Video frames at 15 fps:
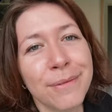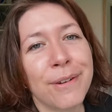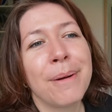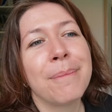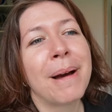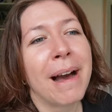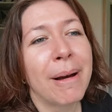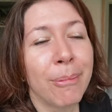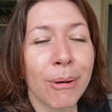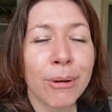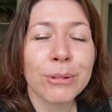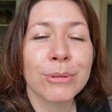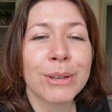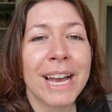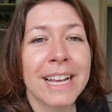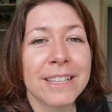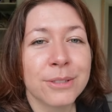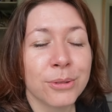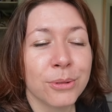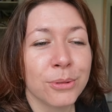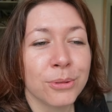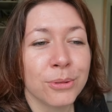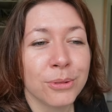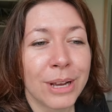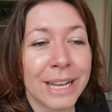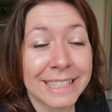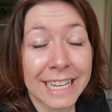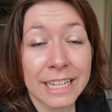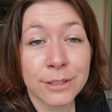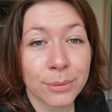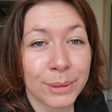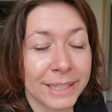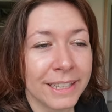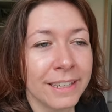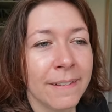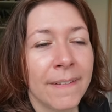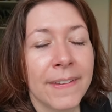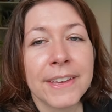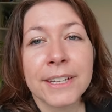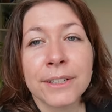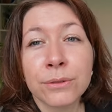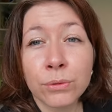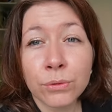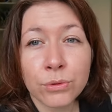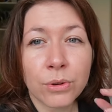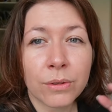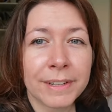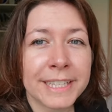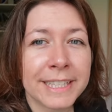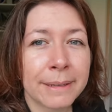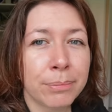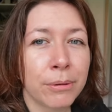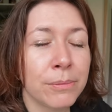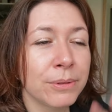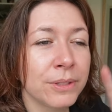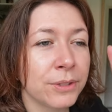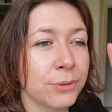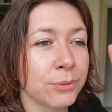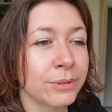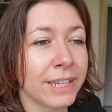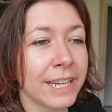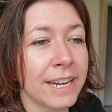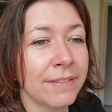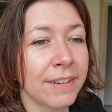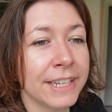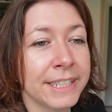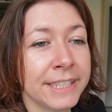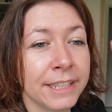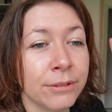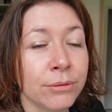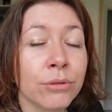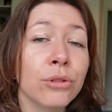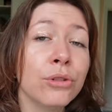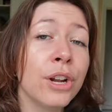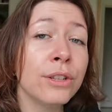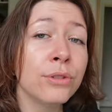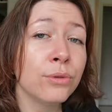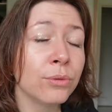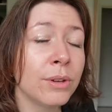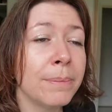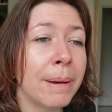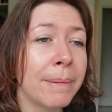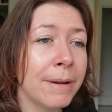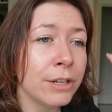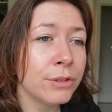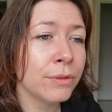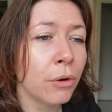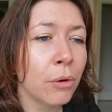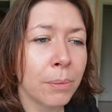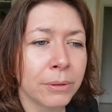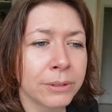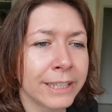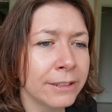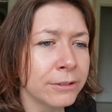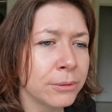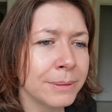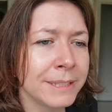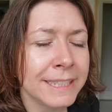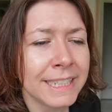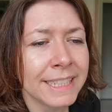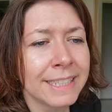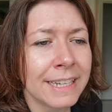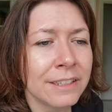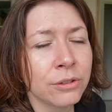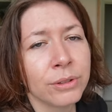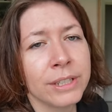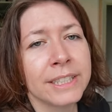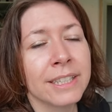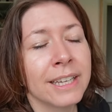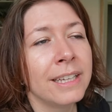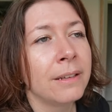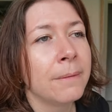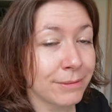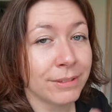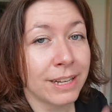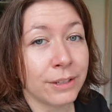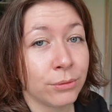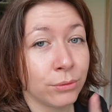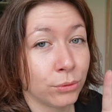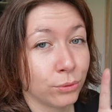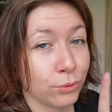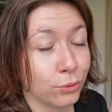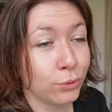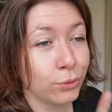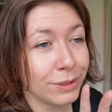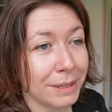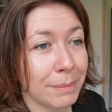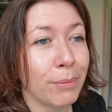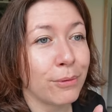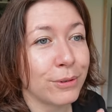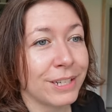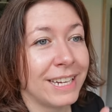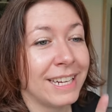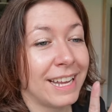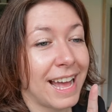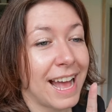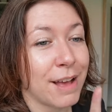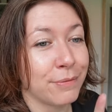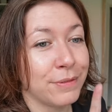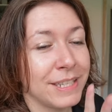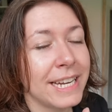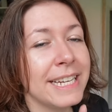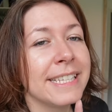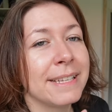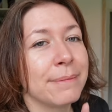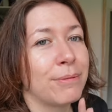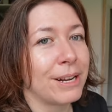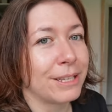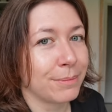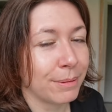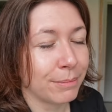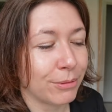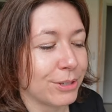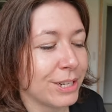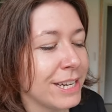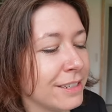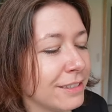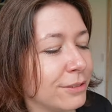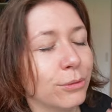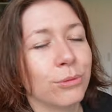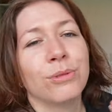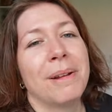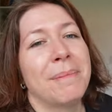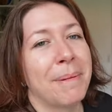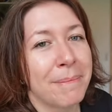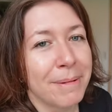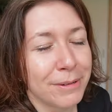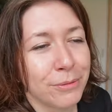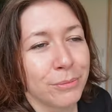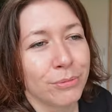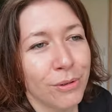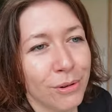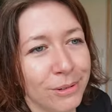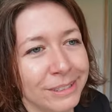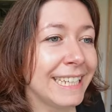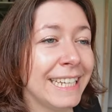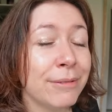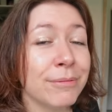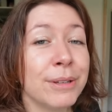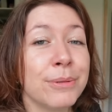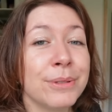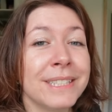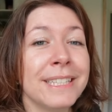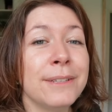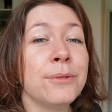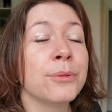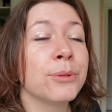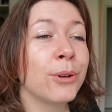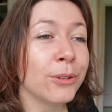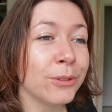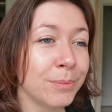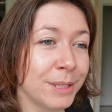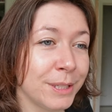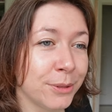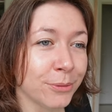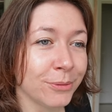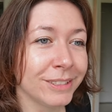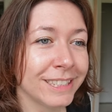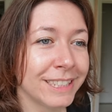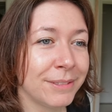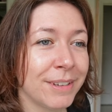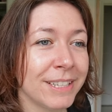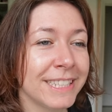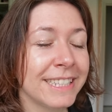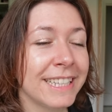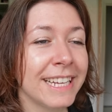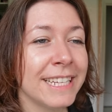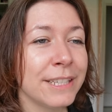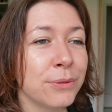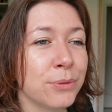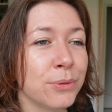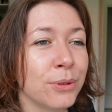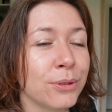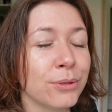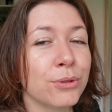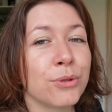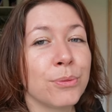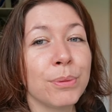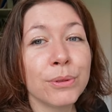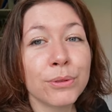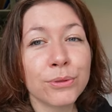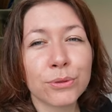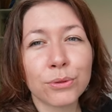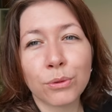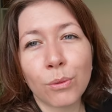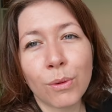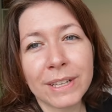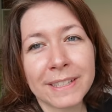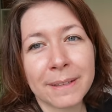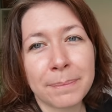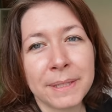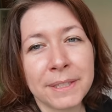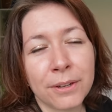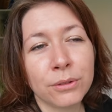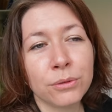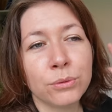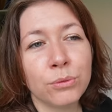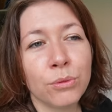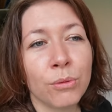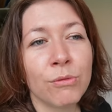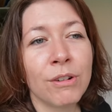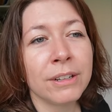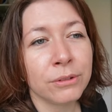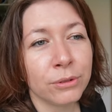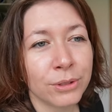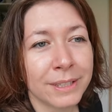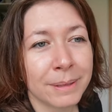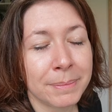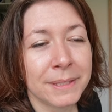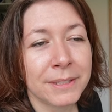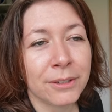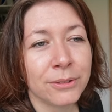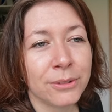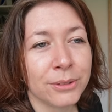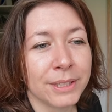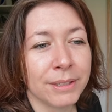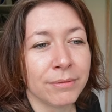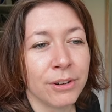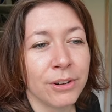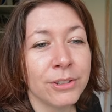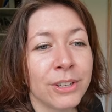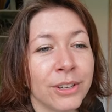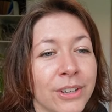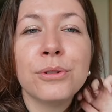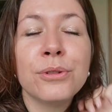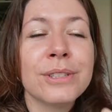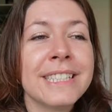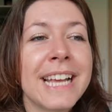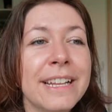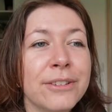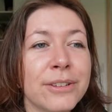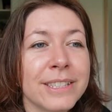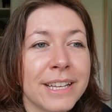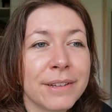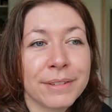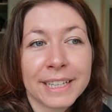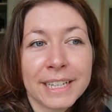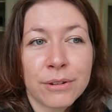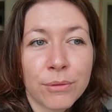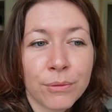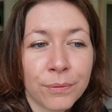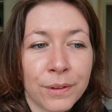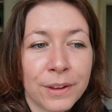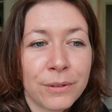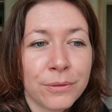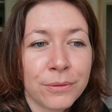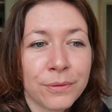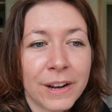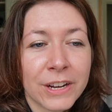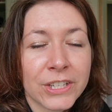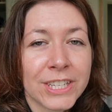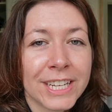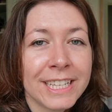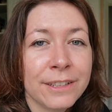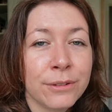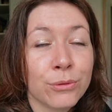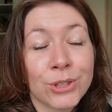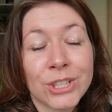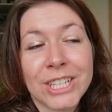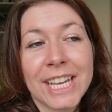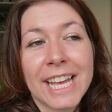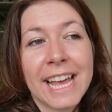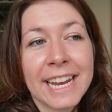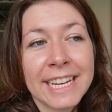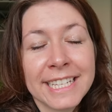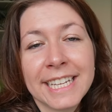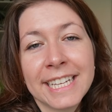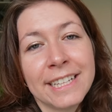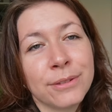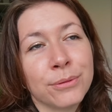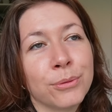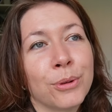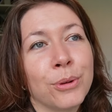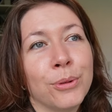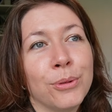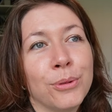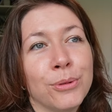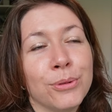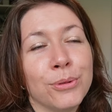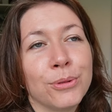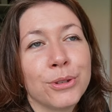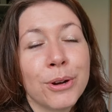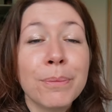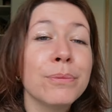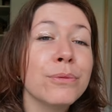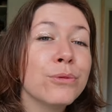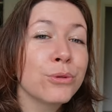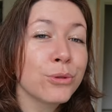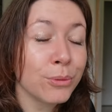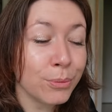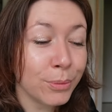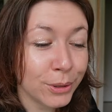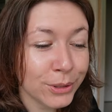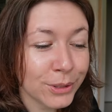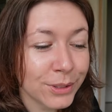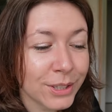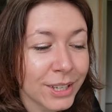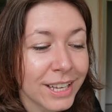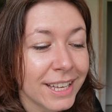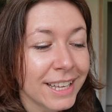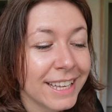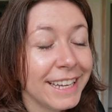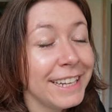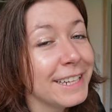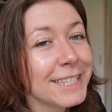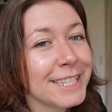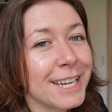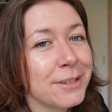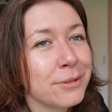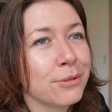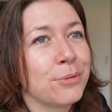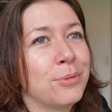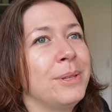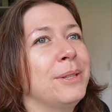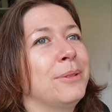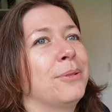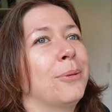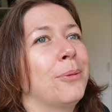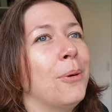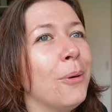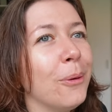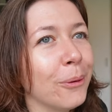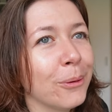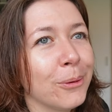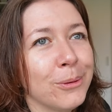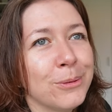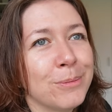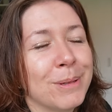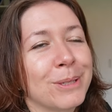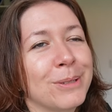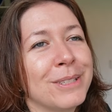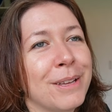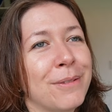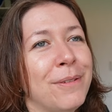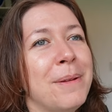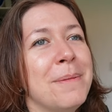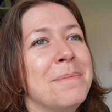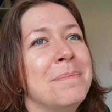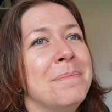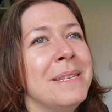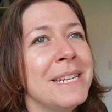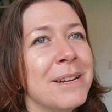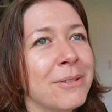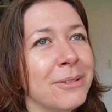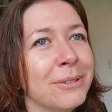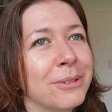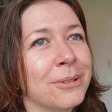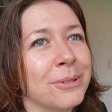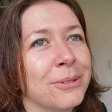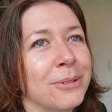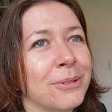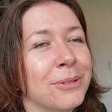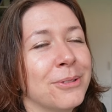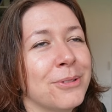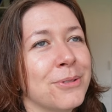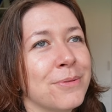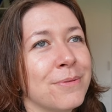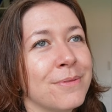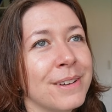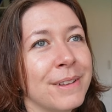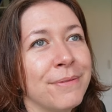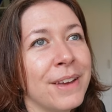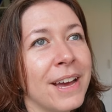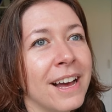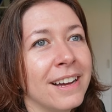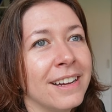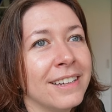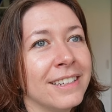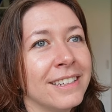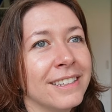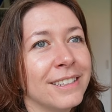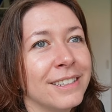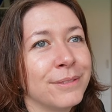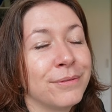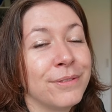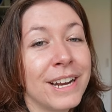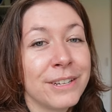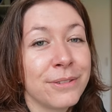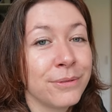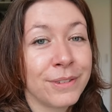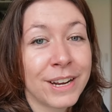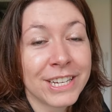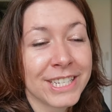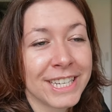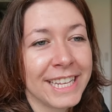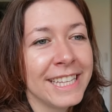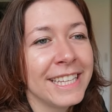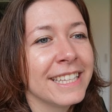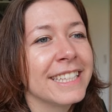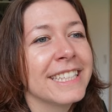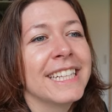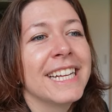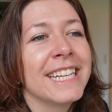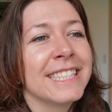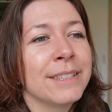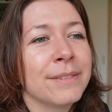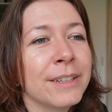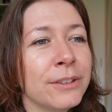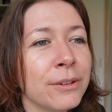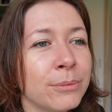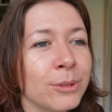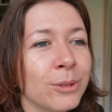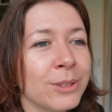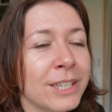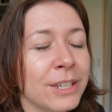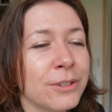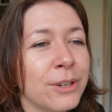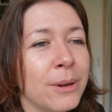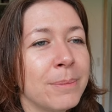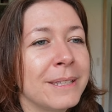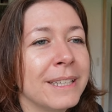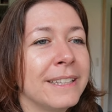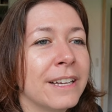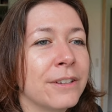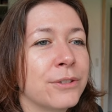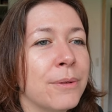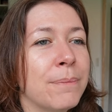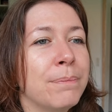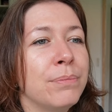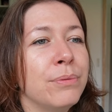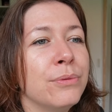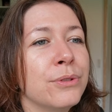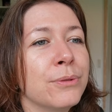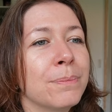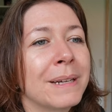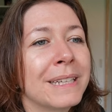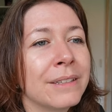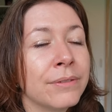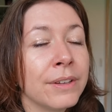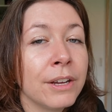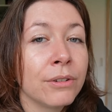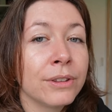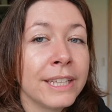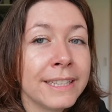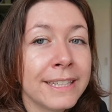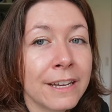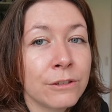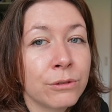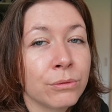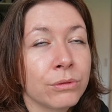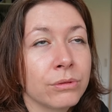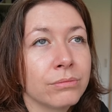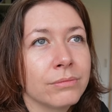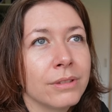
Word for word: enfin par rapport en tout cas à ce que à ce qu'elle souhaitait. Donc je lui ai envoyé cette proposition qu'elle a validée. Donc là-dessus on est pas mal, je vais reprendre quelques petits détails dans les traits. On a donc tous ces projets à finaliser pour la semaine prochaine, donc on a pas mal de boulot. Et on a aussi une grande mission qui va s'étaler sur, je pense, trois épisodes ou au moins deux épisodes de ces vlogs. Le 14 avril, on fait une flash day donc chez Ellie, donc euh, le shop où je bosse. Et déjà, je suis trop heureuse parce que ça fait mille ans que je voulais faire une flash day. C'est vrai que dans mon ancien shop, c'était un shop plus privé en étage, donc